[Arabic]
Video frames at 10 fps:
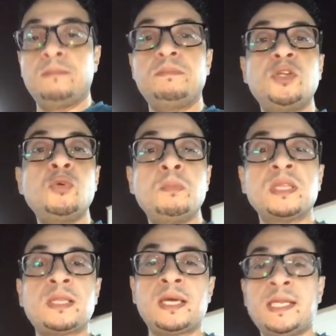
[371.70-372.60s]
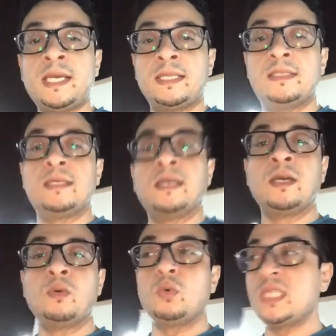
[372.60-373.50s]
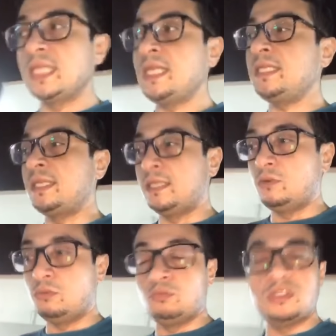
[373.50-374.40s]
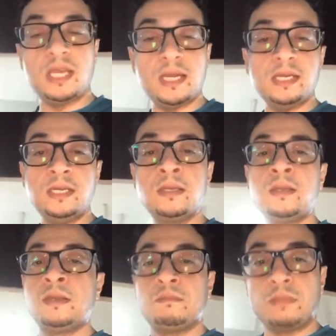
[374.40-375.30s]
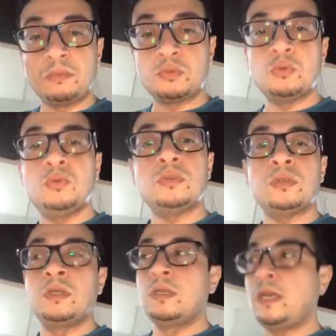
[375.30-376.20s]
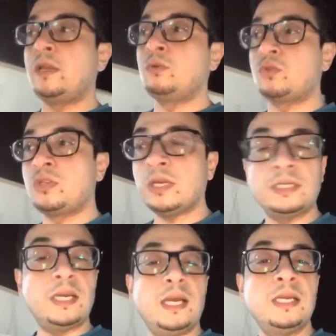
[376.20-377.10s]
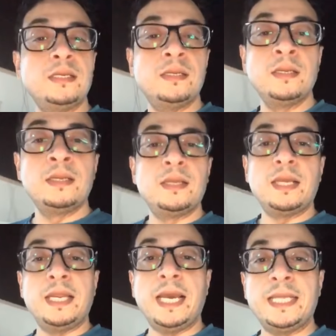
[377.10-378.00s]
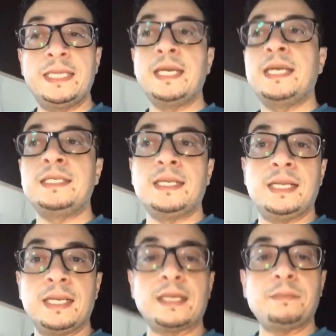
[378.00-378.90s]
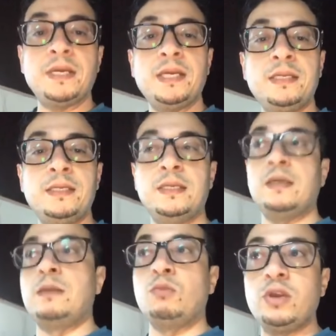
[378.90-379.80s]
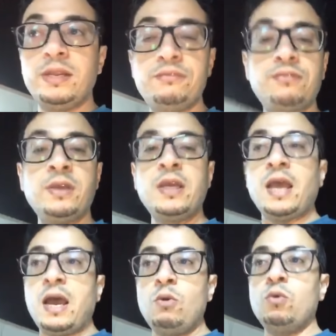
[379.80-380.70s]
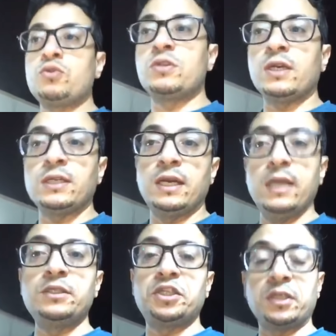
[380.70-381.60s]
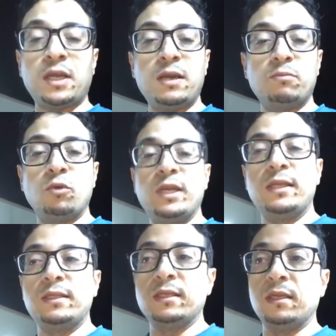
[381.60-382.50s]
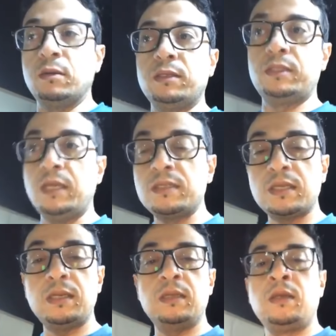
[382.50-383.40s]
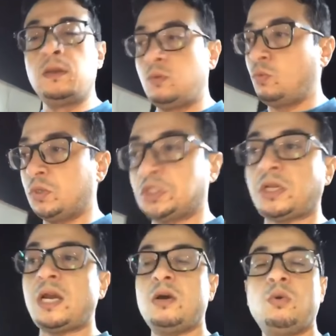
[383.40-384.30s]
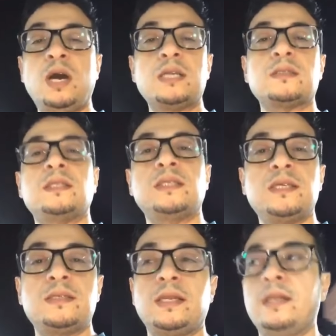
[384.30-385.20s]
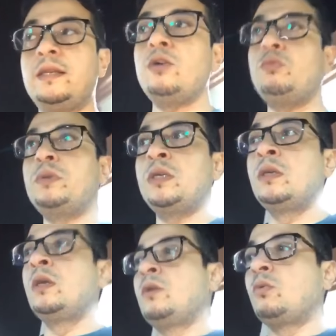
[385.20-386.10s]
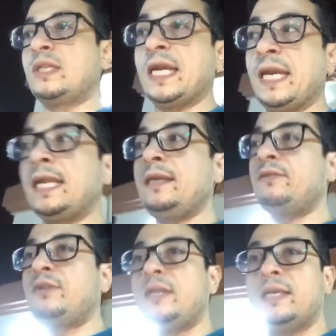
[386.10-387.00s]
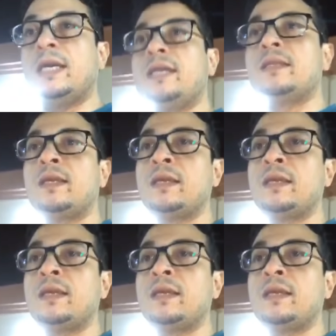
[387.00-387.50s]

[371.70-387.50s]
بدون بطاريات وستجد أن المزارع مبسوط لأنه استغنى عن العداد الكهربائي المكلف أو استغنى عن شراء مولد الديزل وشراء وحرق الديزل اليومي وتكاليف اللي كان